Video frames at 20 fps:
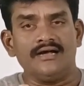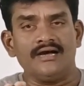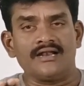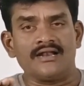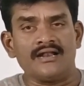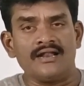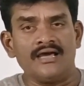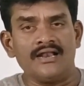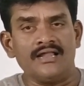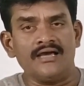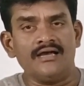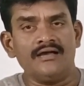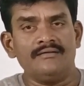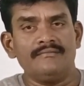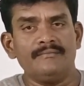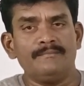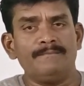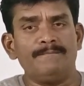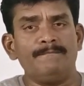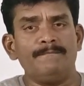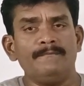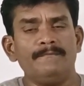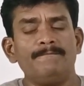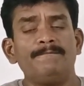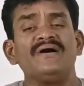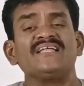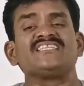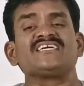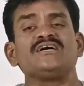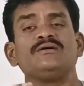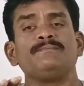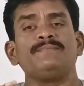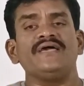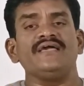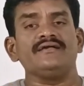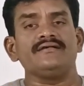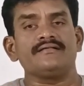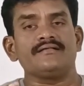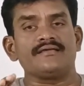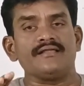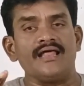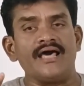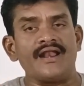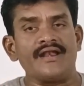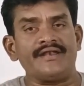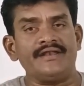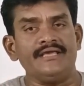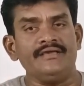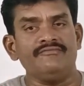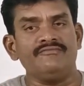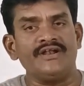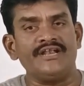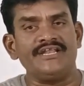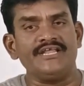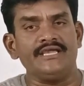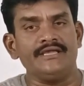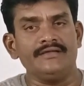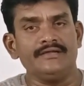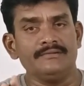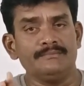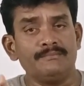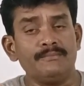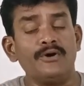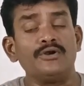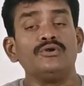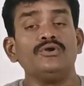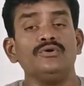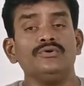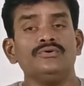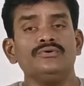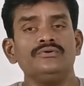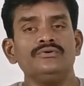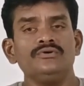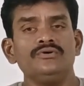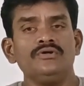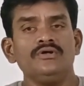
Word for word: కారణాల పథకంపై క్లారిటీ వంటి పనులు